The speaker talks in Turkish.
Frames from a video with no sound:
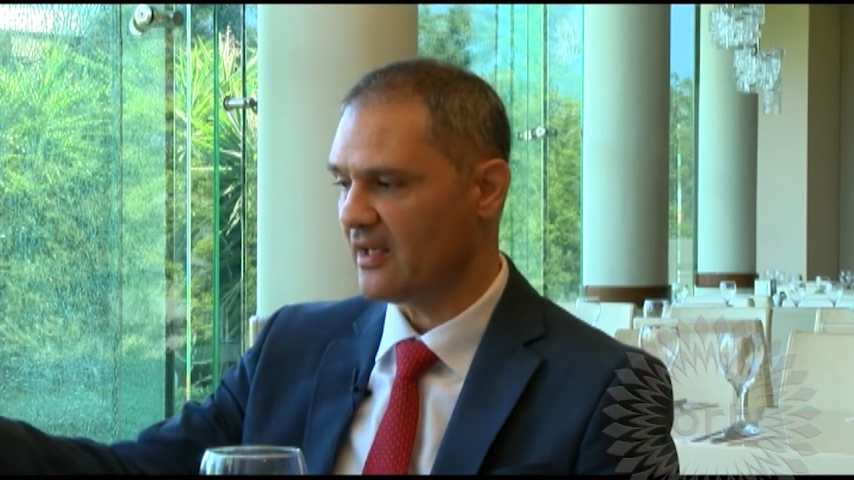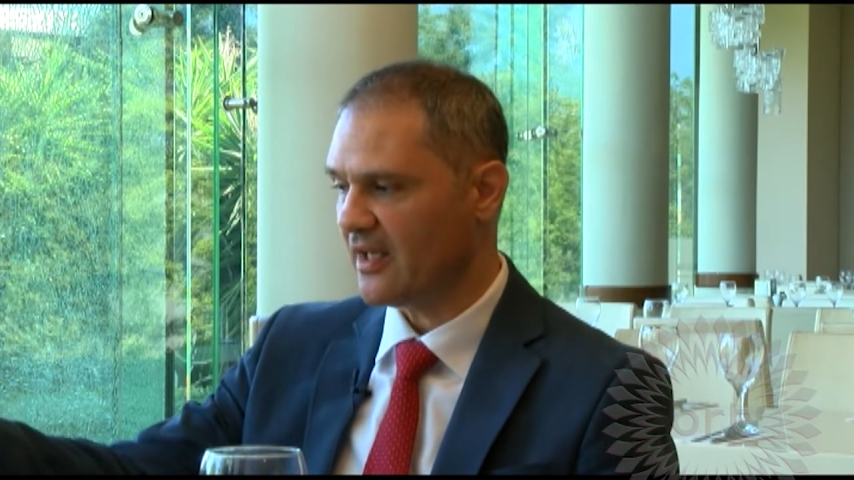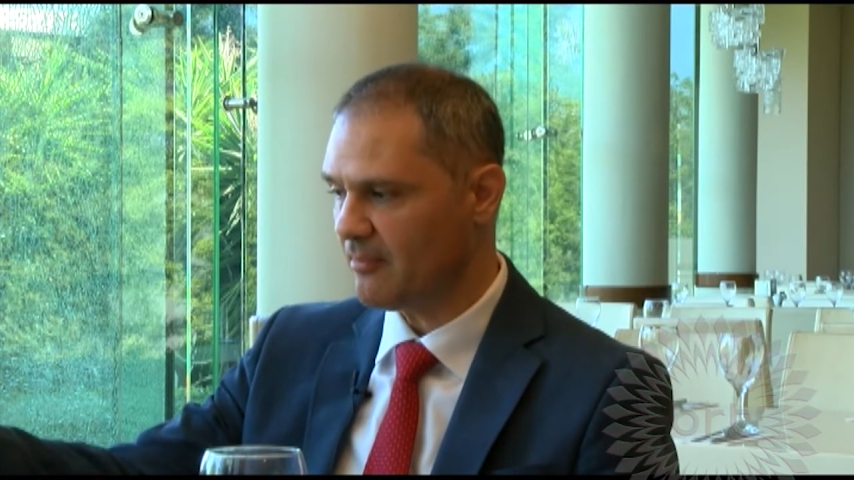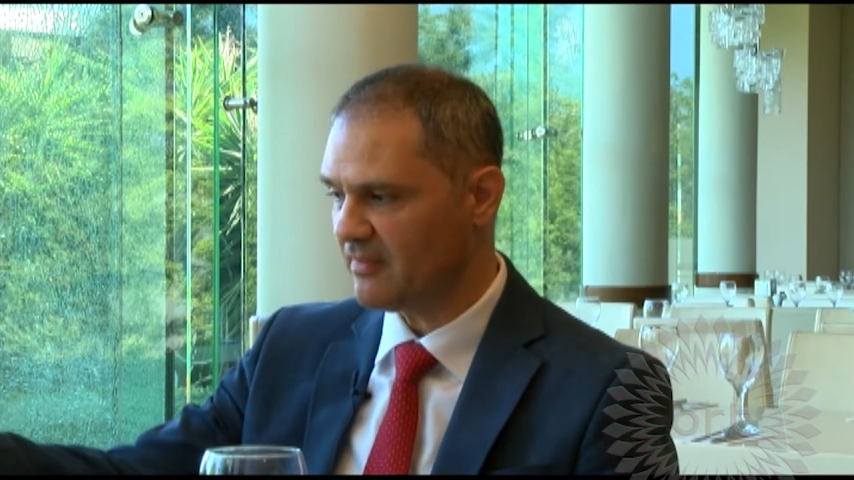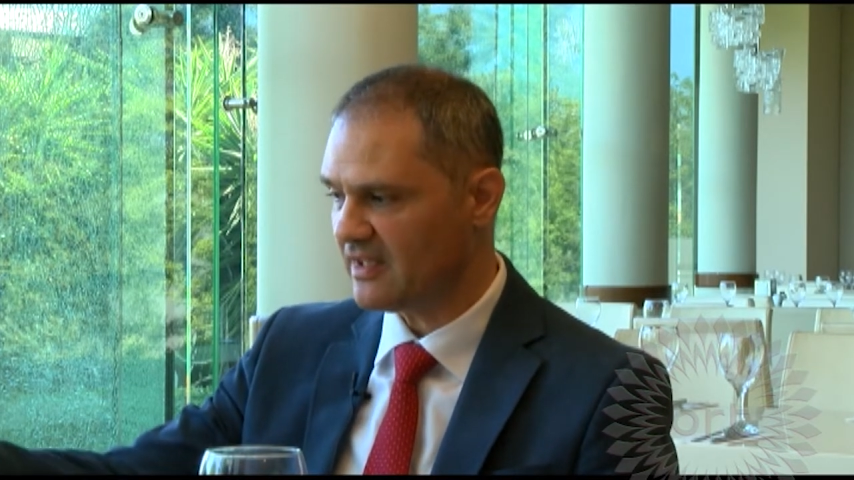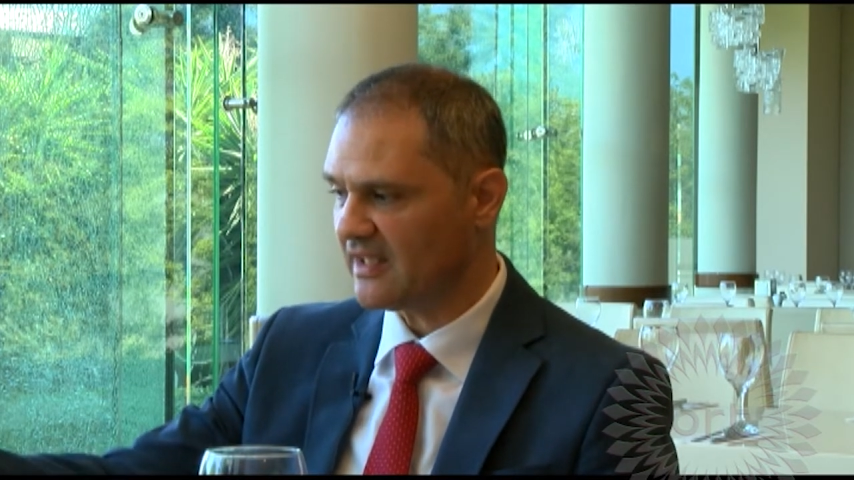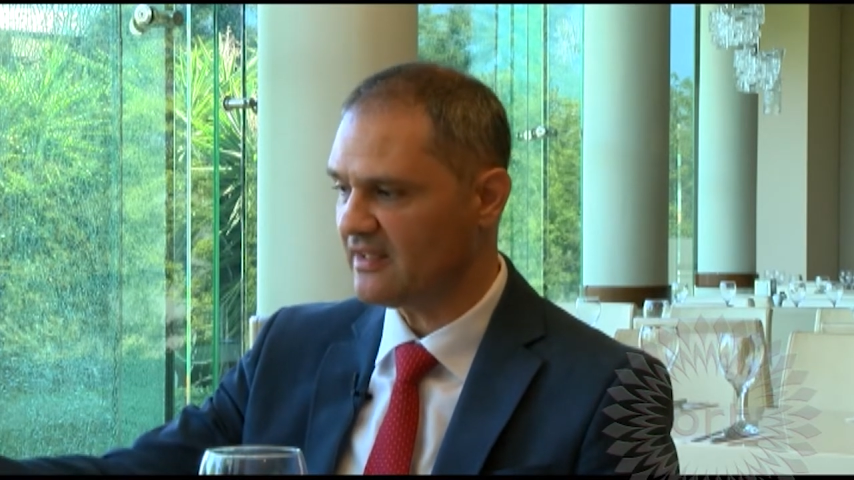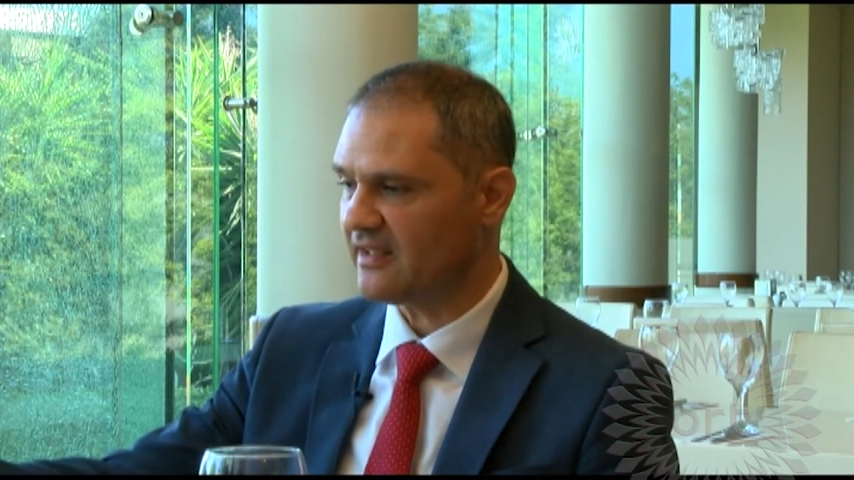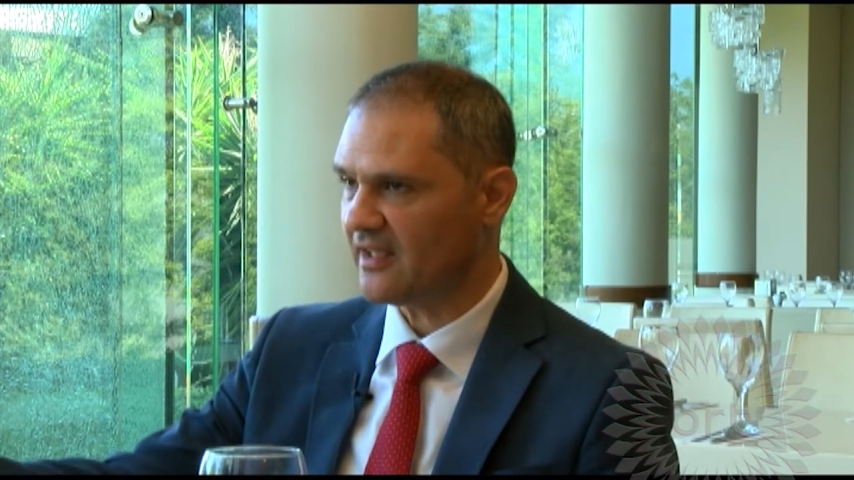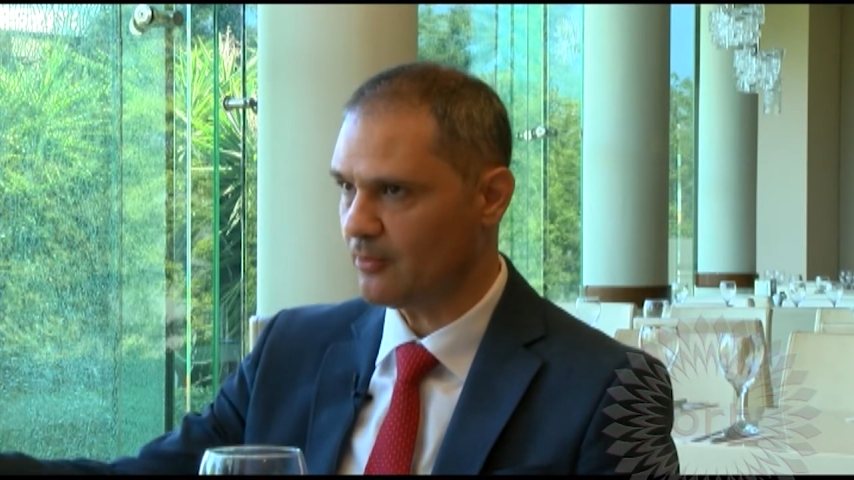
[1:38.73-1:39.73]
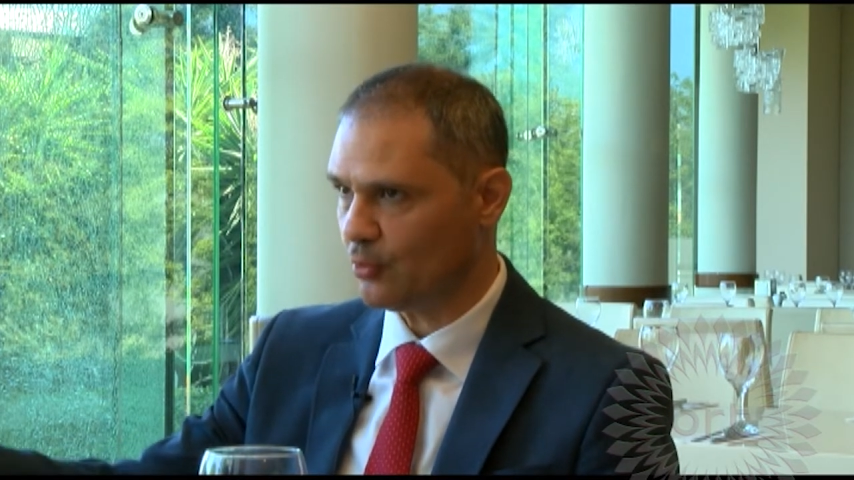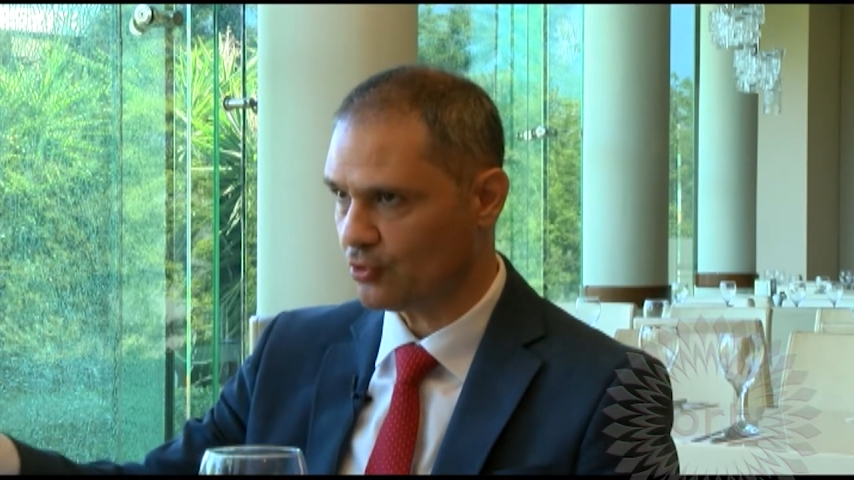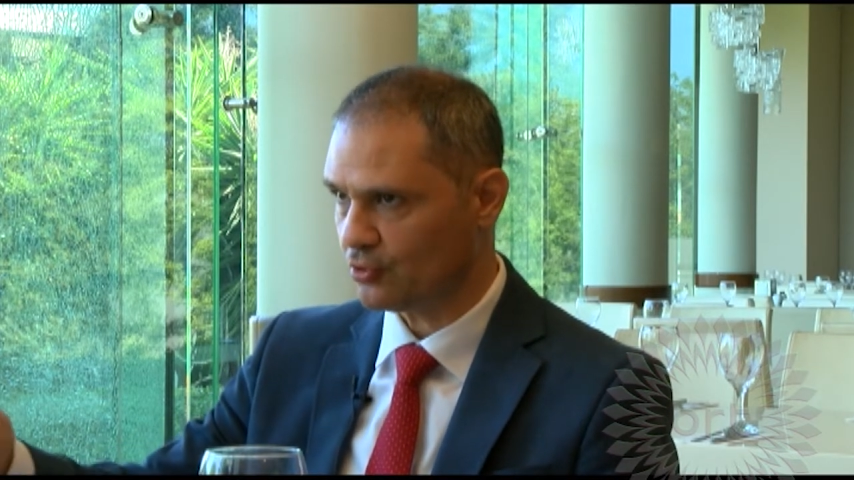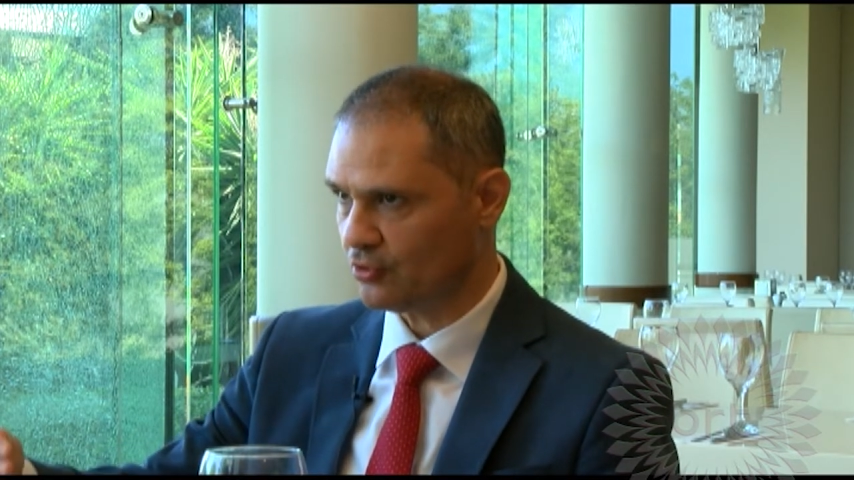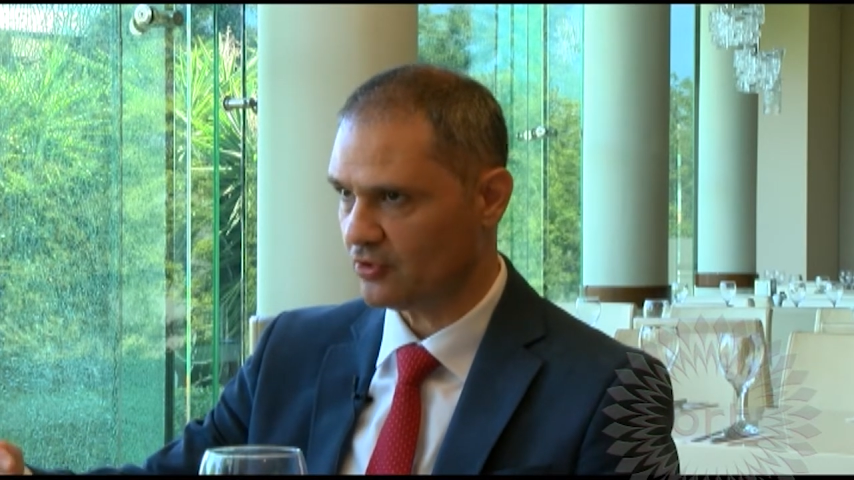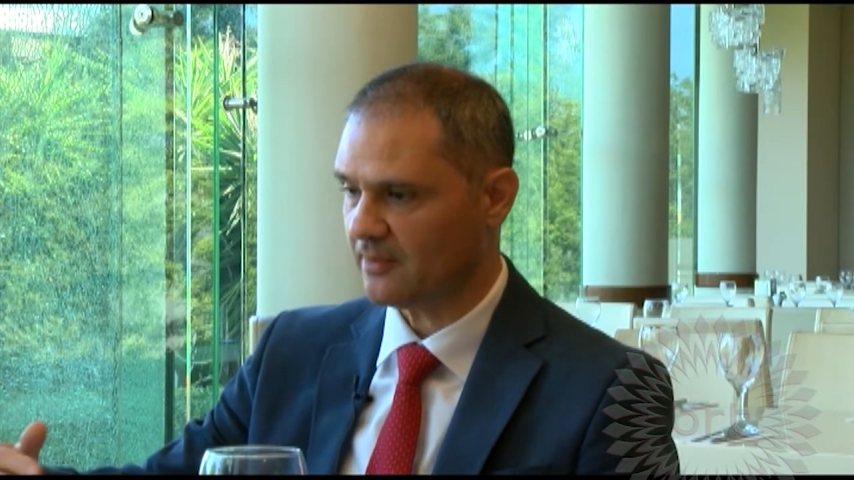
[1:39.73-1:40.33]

hem bir gelir yaratmıyorsunuz.